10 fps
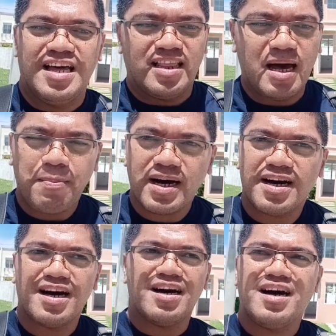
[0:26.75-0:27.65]

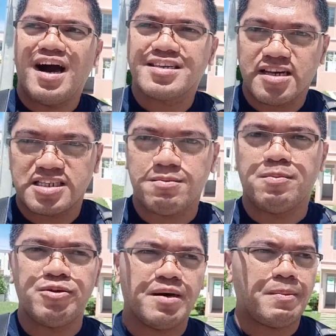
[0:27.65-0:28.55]
Napaka-accessible
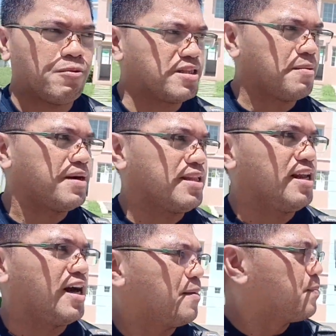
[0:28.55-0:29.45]
po niya papuntang
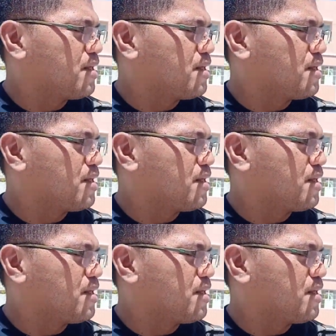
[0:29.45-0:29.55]
Maynila.